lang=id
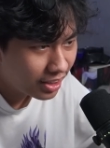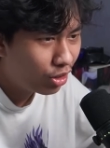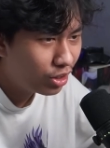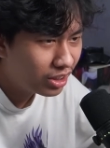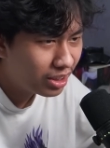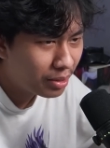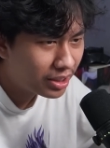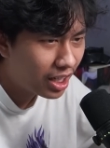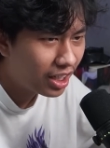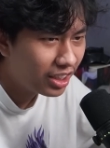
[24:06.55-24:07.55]
Kondisi
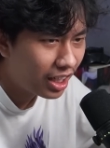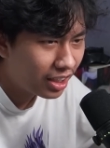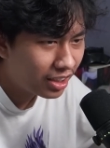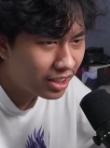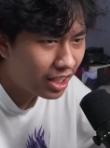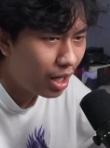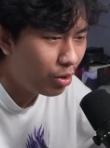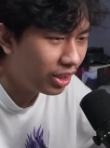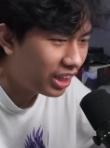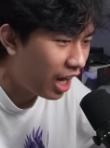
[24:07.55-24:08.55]
masyarakat Jakarta saat
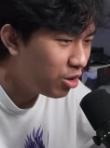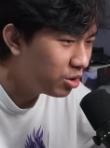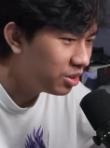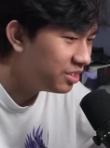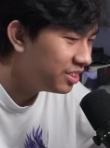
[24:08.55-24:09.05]
awal tahun